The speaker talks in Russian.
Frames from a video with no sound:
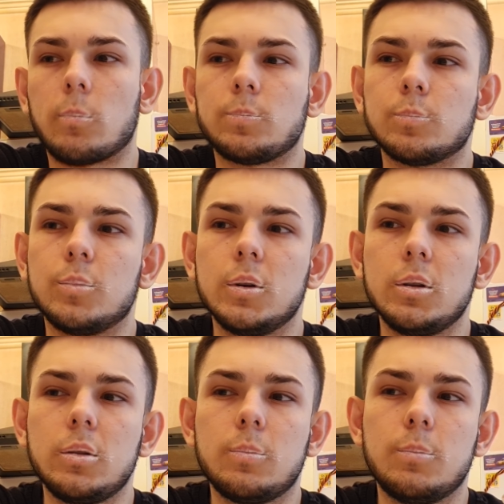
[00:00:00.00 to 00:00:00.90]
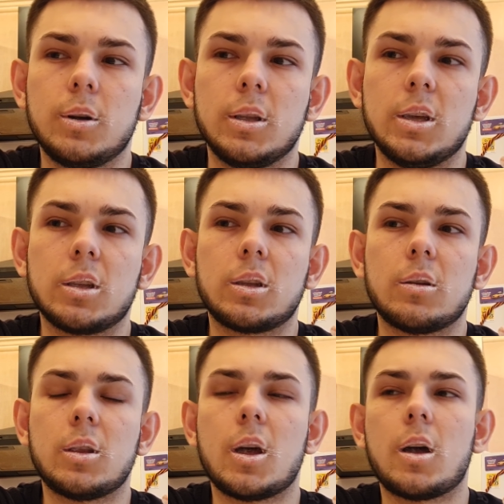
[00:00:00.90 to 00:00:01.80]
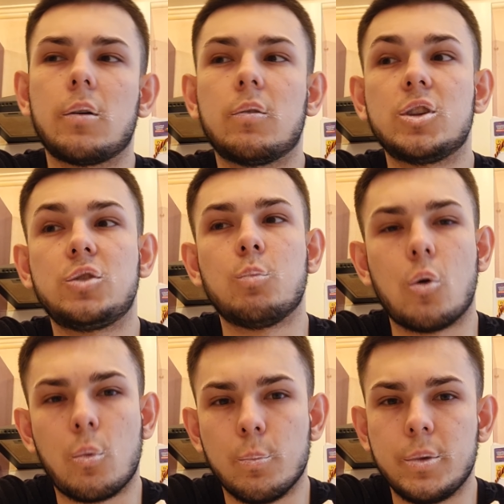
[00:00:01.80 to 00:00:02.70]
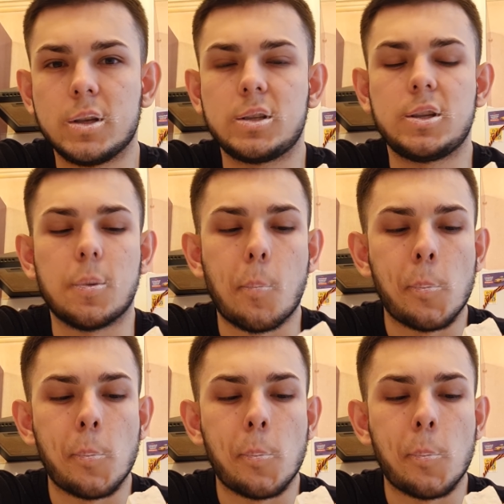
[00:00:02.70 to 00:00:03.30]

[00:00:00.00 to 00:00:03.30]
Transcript: был бы где-то на восьмом месте.